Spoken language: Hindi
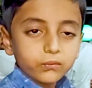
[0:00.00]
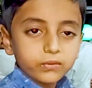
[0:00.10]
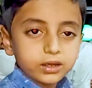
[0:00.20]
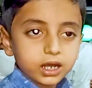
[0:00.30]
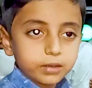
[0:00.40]

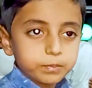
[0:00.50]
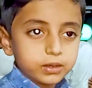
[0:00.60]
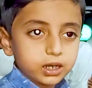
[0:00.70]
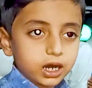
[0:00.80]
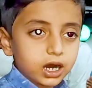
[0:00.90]

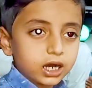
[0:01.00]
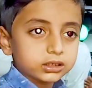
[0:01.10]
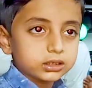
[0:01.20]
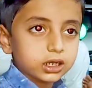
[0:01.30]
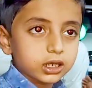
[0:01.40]
वीआईपी
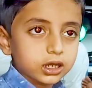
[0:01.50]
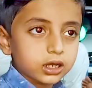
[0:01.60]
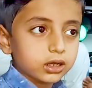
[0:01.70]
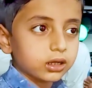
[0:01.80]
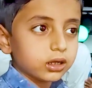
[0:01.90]
आज के
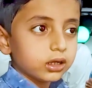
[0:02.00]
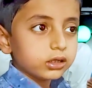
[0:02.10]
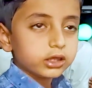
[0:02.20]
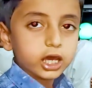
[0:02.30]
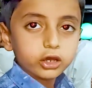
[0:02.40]
लिए
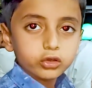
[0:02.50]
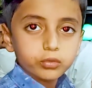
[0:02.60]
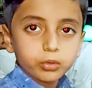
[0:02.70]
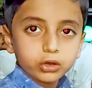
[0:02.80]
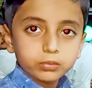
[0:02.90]
थैंक
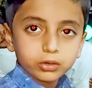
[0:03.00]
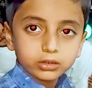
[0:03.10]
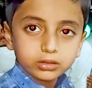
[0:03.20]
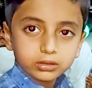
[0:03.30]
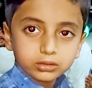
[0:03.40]
यू बहुत बहुत